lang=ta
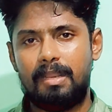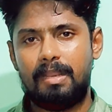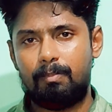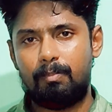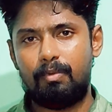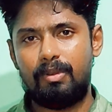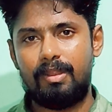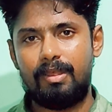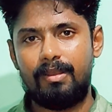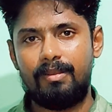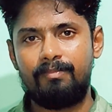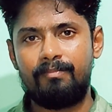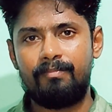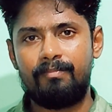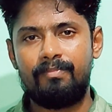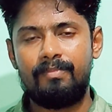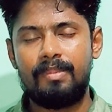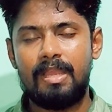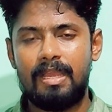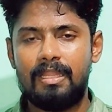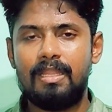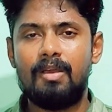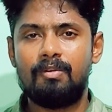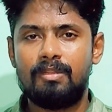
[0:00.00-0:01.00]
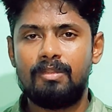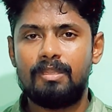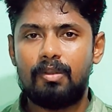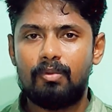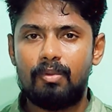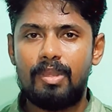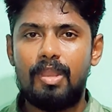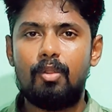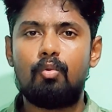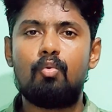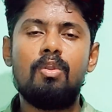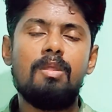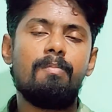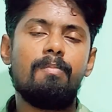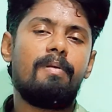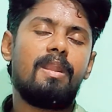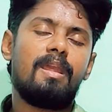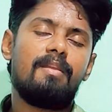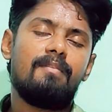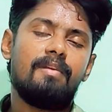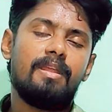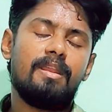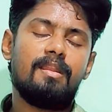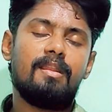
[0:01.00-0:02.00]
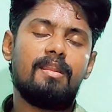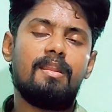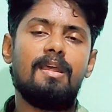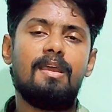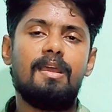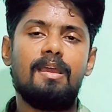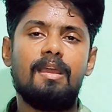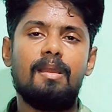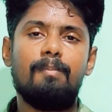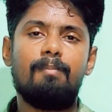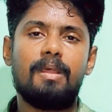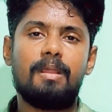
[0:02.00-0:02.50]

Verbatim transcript: பரப்புறாரு அதாவது தன்னுடைய கூலிப்படை வீரர்களை